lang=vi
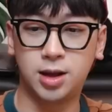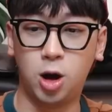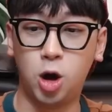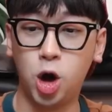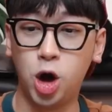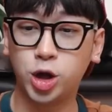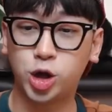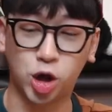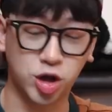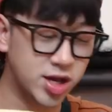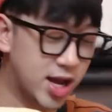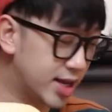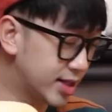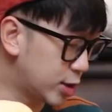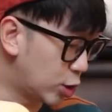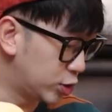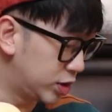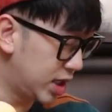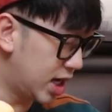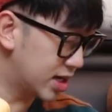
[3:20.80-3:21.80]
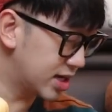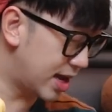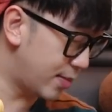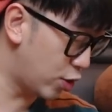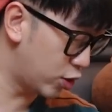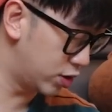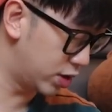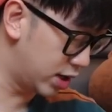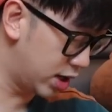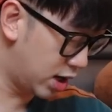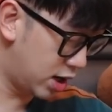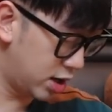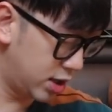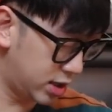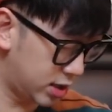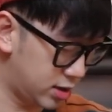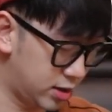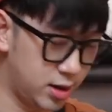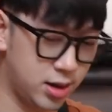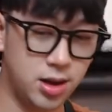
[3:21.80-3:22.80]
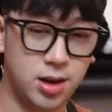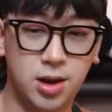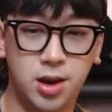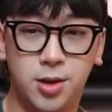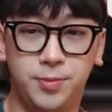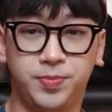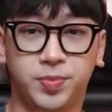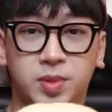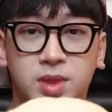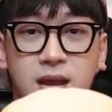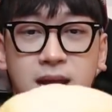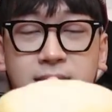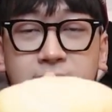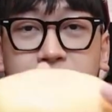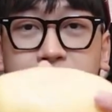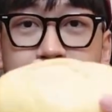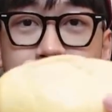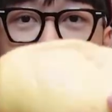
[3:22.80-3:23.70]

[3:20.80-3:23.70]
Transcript: ôi có nhân sầu riêng nha mọi người ơi đây đây đây